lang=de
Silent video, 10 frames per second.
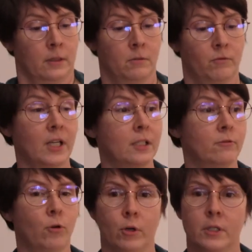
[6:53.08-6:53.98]
war die
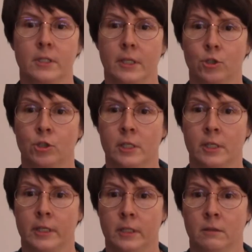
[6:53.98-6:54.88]
Freude sehr schnell
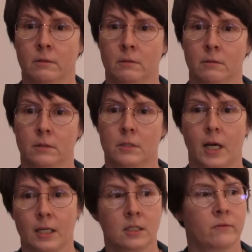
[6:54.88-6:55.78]
dahin. Sie
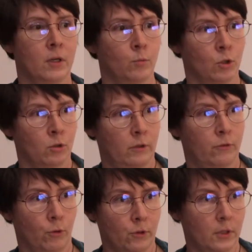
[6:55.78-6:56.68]
hatten zwar immer noch die
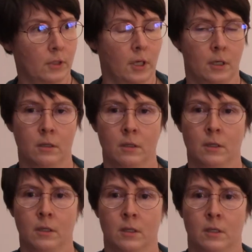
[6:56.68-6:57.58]
Früchte da,
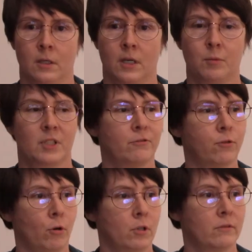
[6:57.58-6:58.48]
aber die
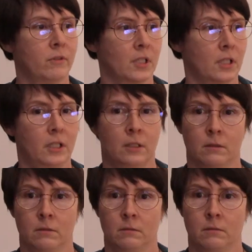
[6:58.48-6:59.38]
Freude war dahin.
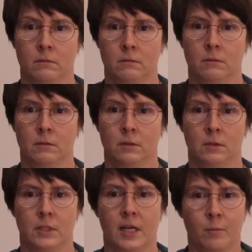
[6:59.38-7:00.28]

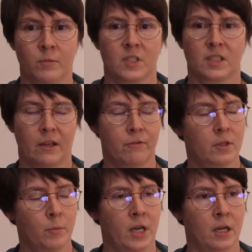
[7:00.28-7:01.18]
Wir haben sehr
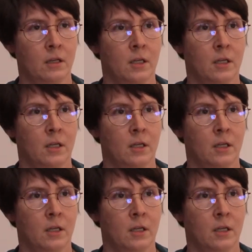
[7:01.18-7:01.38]
viel mehr